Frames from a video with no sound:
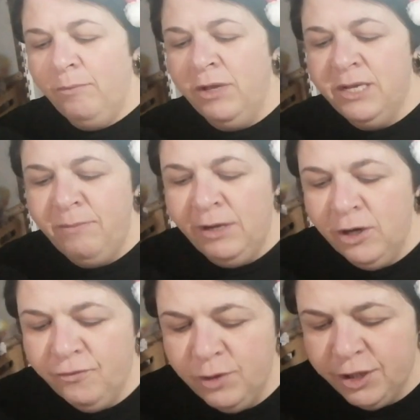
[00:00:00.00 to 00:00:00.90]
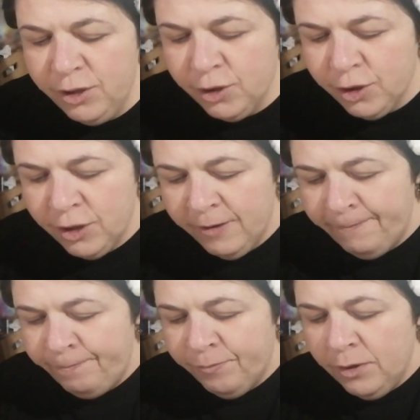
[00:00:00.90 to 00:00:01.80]
Minhas amigas, vocês
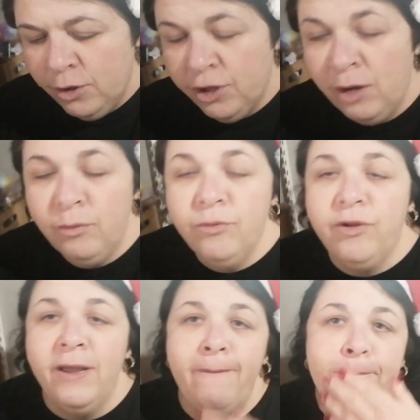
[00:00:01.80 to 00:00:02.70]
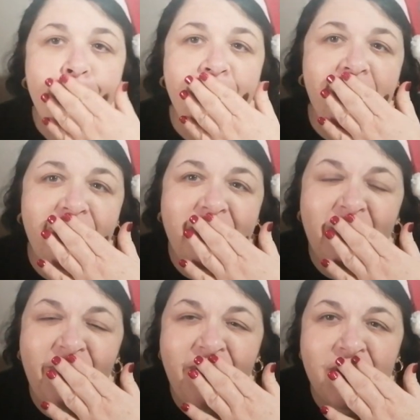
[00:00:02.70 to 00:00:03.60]
já ontem devem
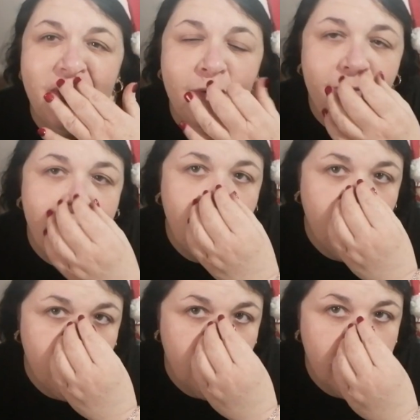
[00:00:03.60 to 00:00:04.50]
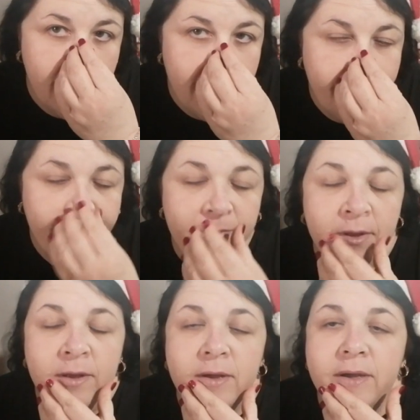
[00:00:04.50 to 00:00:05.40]
ter visto no vídeo do José
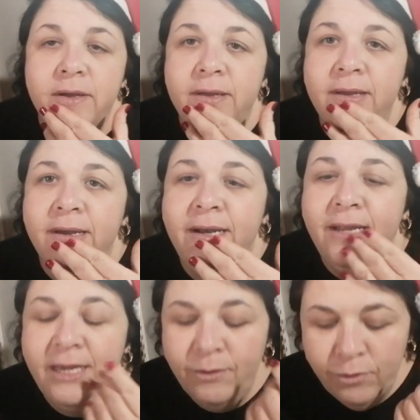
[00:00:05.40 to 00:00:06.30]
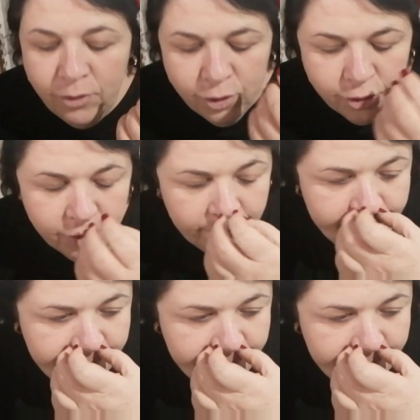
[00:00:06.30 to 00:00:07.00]
que ali a é vez